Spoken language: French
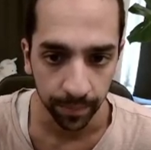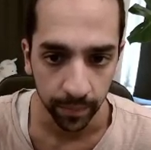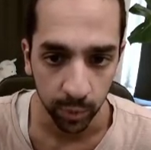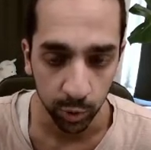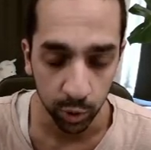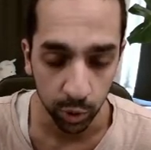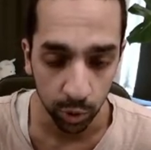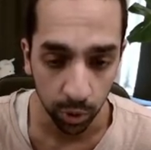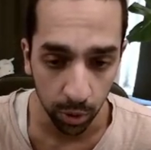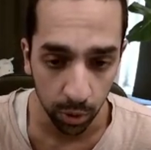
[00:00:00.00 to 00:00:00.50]

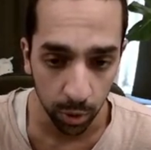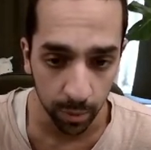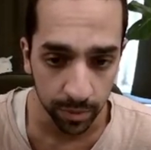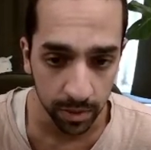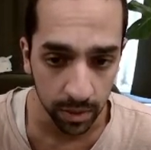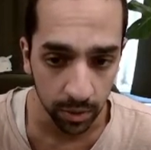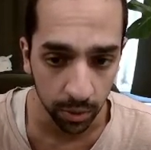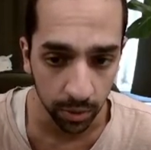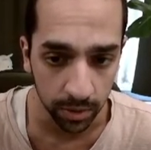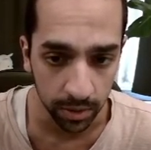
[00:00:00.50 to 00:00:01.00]
Je colle le
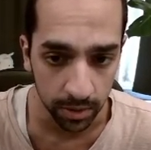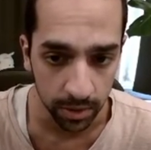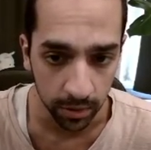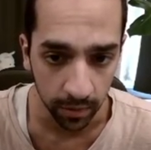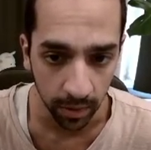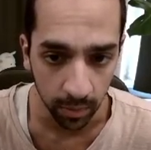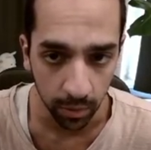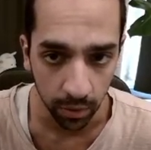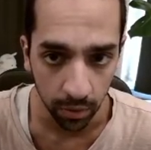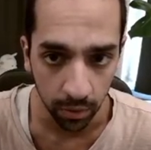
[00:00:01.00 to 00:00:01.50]
Psycho, ça c'est
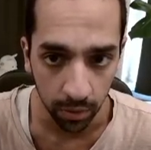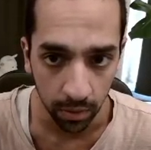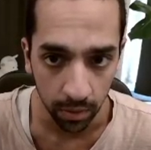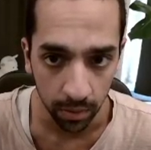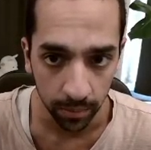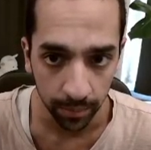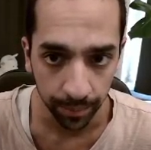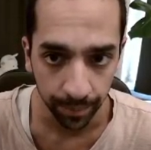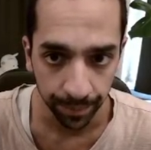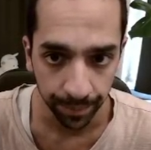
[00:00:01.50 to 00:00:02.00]
vraiment cool.
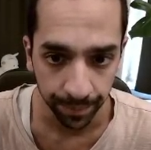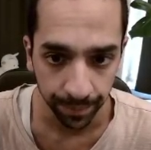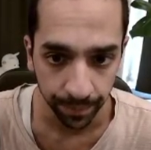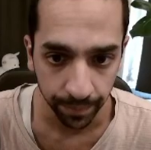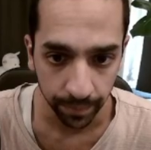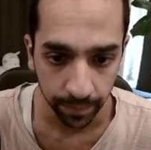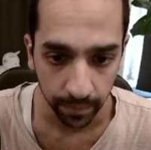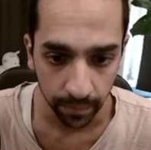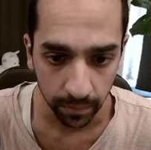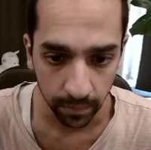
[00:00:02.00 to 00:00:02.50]

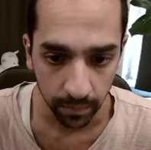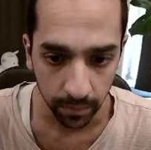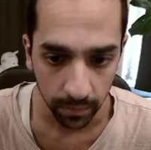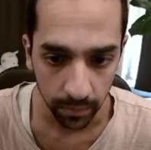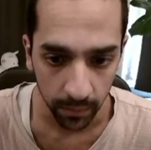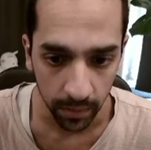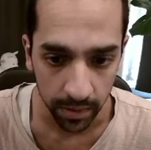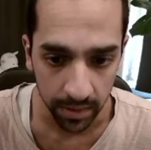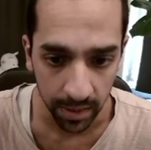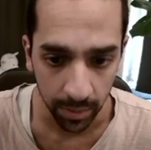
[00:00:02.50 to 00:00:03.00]

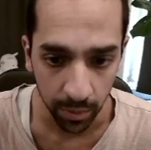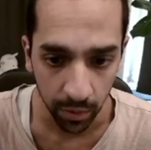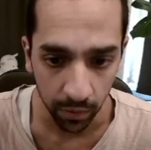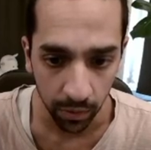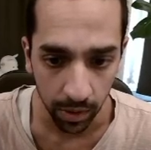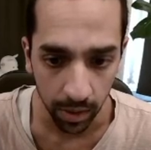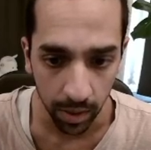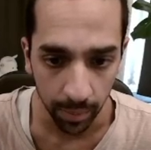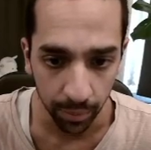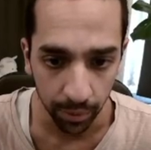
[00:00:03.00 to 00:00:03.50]
Et ça
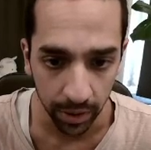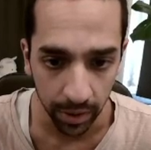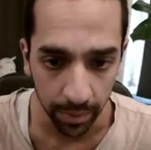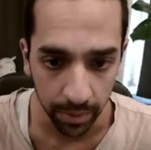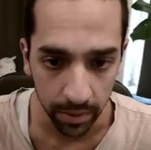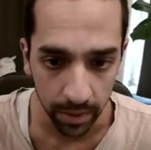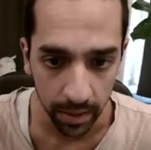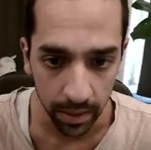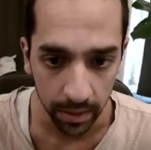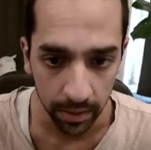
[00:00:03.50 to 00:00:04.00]
m'envoie un
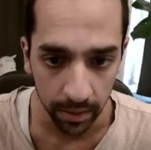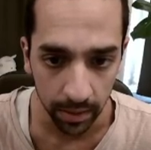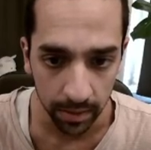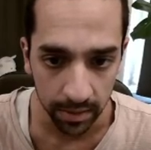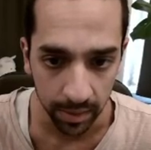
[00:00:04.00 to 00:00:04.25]
Pokémon électrique,